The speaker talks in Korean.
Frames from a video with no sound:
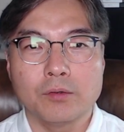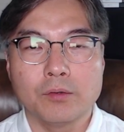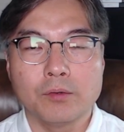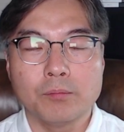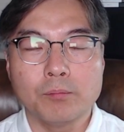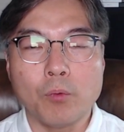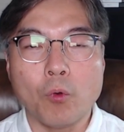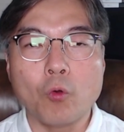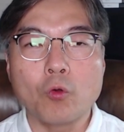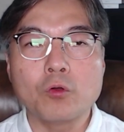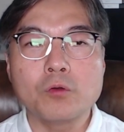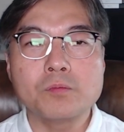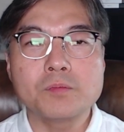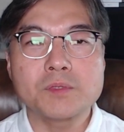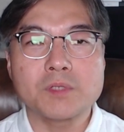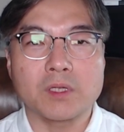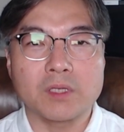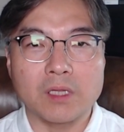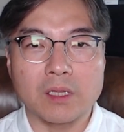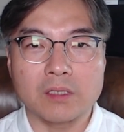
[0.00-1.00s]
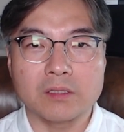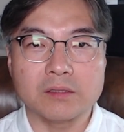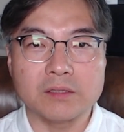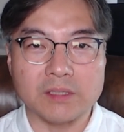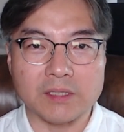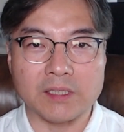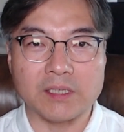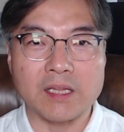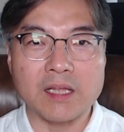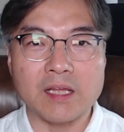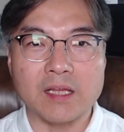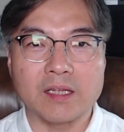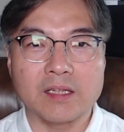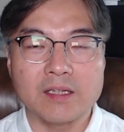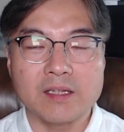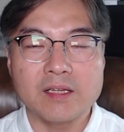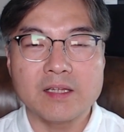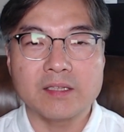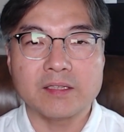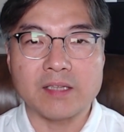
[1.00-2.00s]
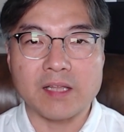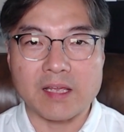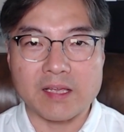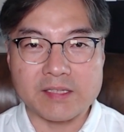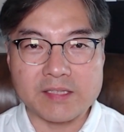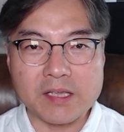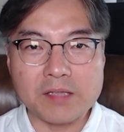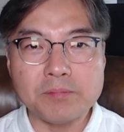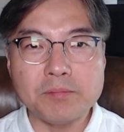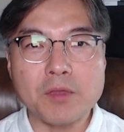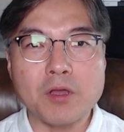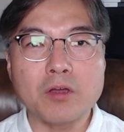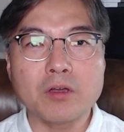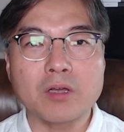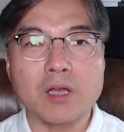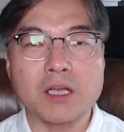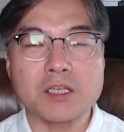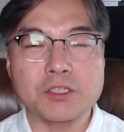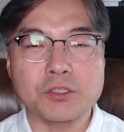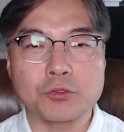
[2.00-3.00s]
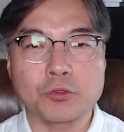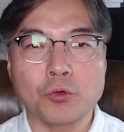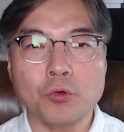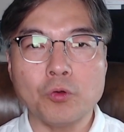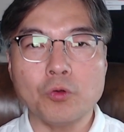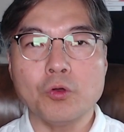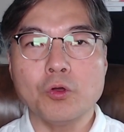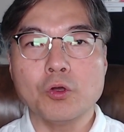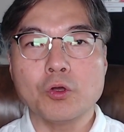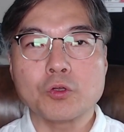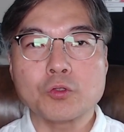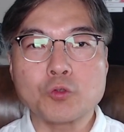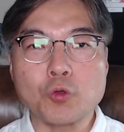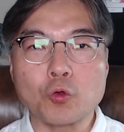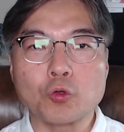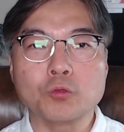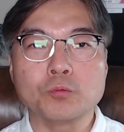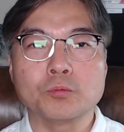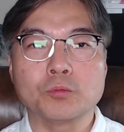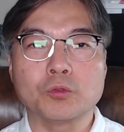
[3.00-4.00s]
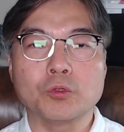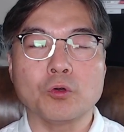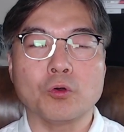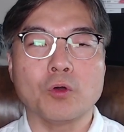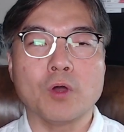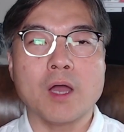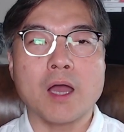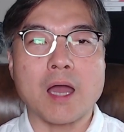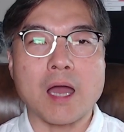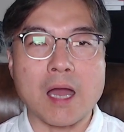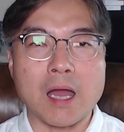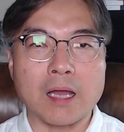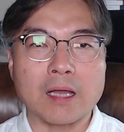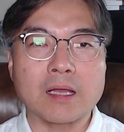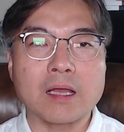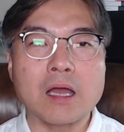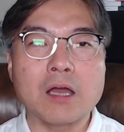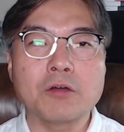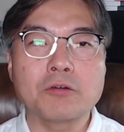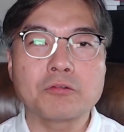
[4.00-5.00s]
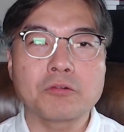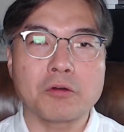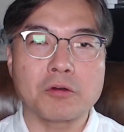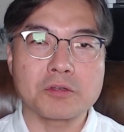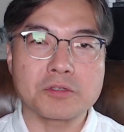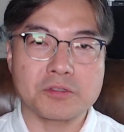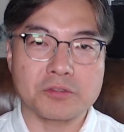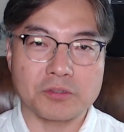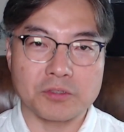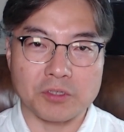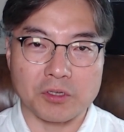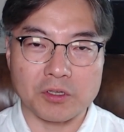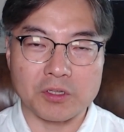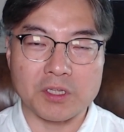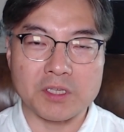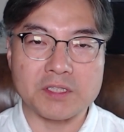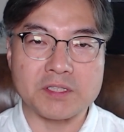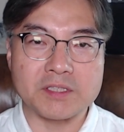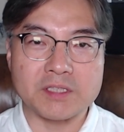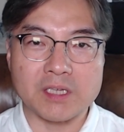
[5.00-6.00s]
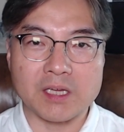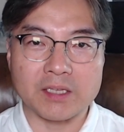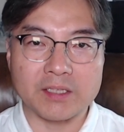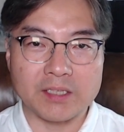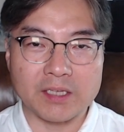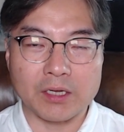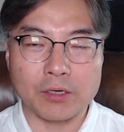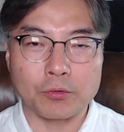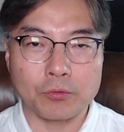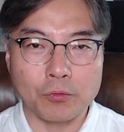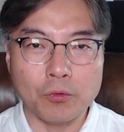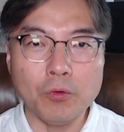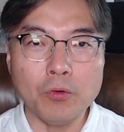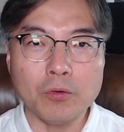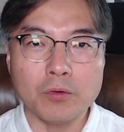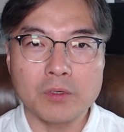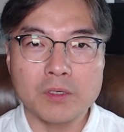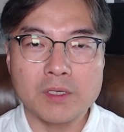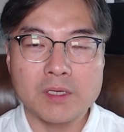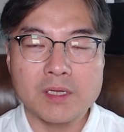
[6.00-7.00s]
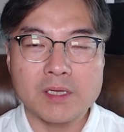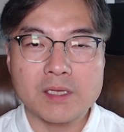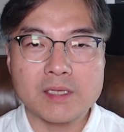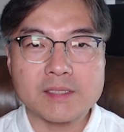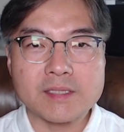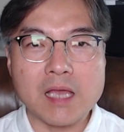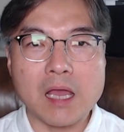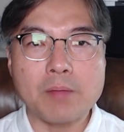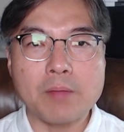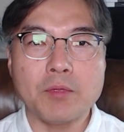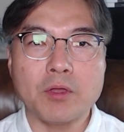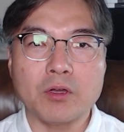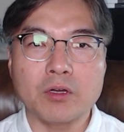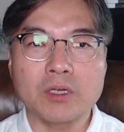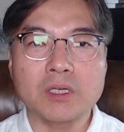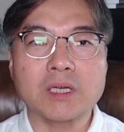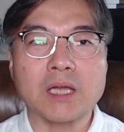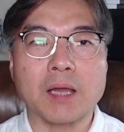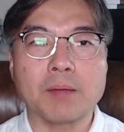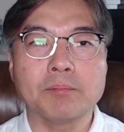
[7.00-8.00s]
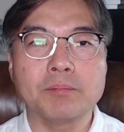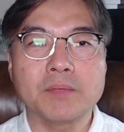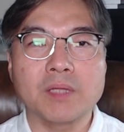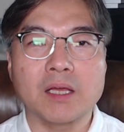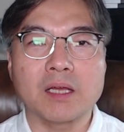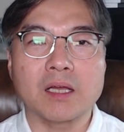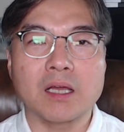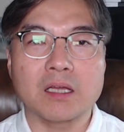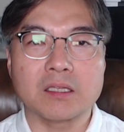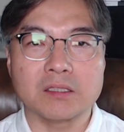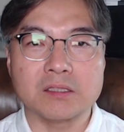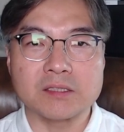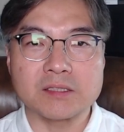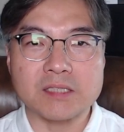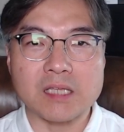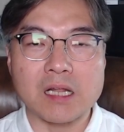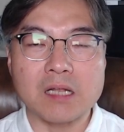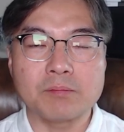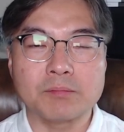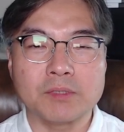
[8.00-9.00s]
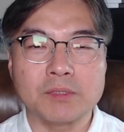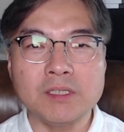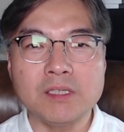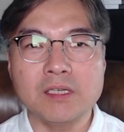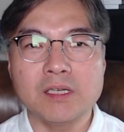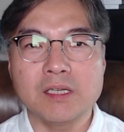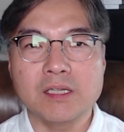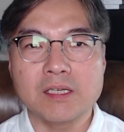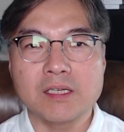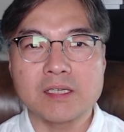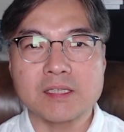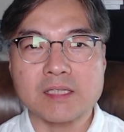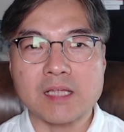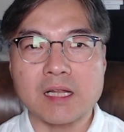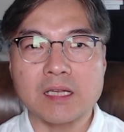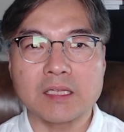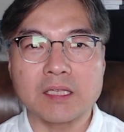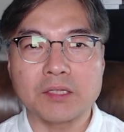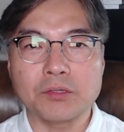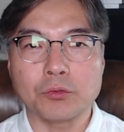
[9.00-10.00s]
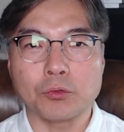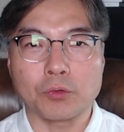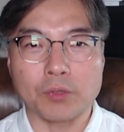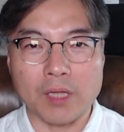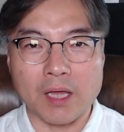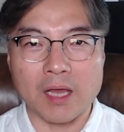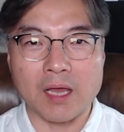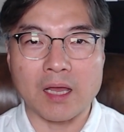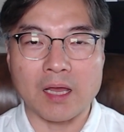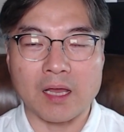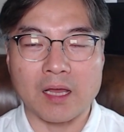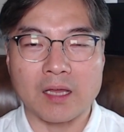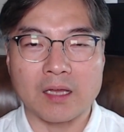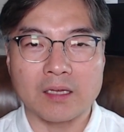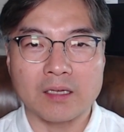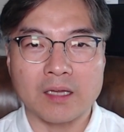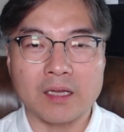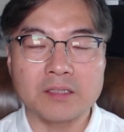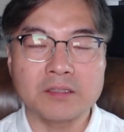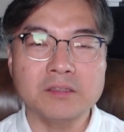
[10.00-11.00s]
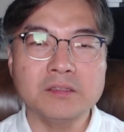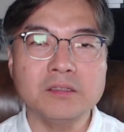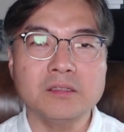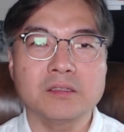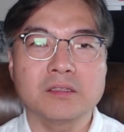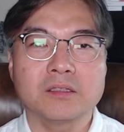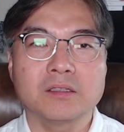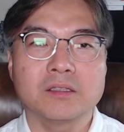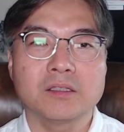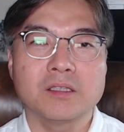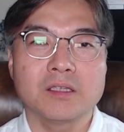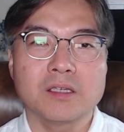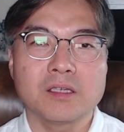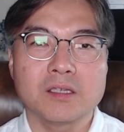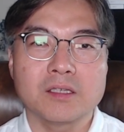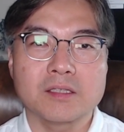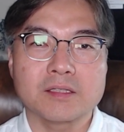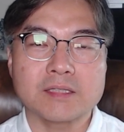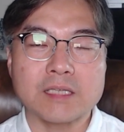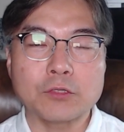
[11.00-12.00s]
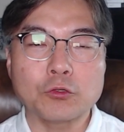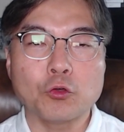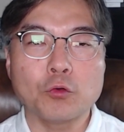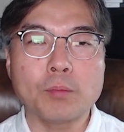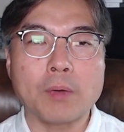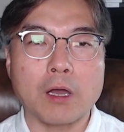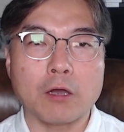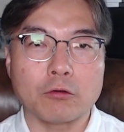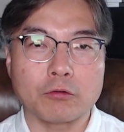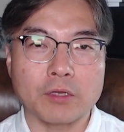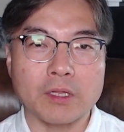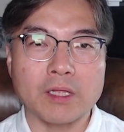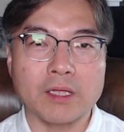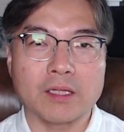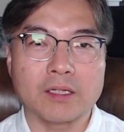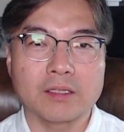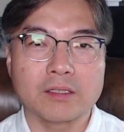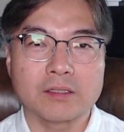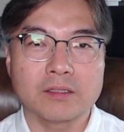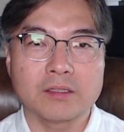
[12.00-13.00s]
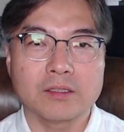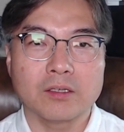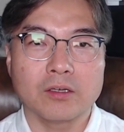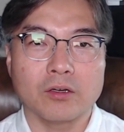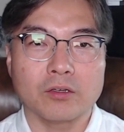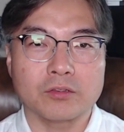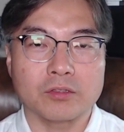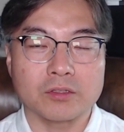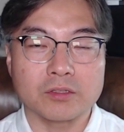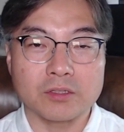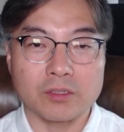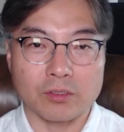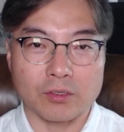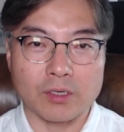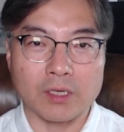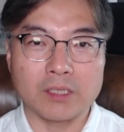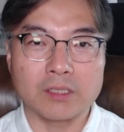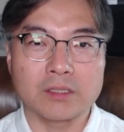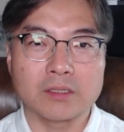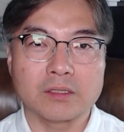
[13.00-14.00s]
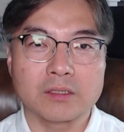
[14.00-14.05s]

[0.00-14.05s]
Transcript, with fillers: 복음 전하는 일에 내 생명까지도 조금도 아까운 것으로 여기지 아니하고 사명 감당하는 삶을 살겠노라 하는 사도 바울의 어떤 그러한